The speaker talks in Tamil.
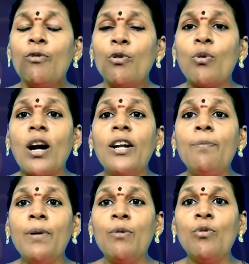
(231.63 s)
இவர் ஒரு
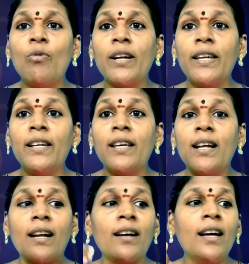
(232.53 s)
அடுப்பை உருவாக்கி
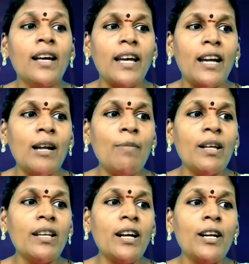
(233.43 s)
இருக்கிறார் என்ன
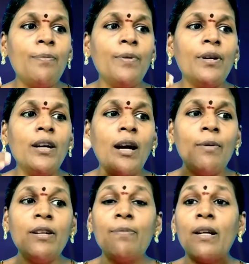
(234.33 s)
மாதிரி அடுப்பு
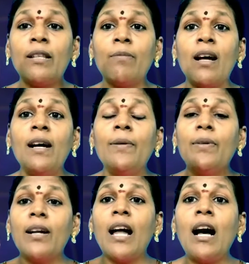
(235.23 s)
அப்படின்னு பார்த்தோம்னா
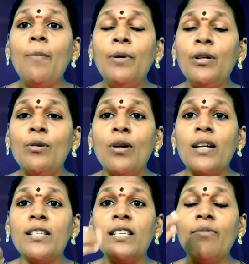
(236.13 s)
நாற்பது கிலோ
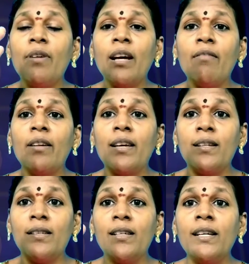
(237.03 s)
அரிசியை வேக
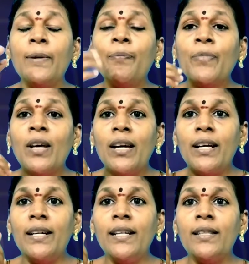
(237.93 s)
வைக்கிறதுக்கு
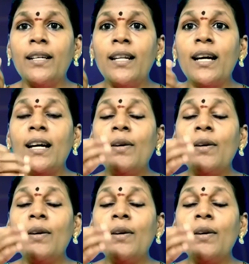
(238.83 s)
கிட்டத்தட்ட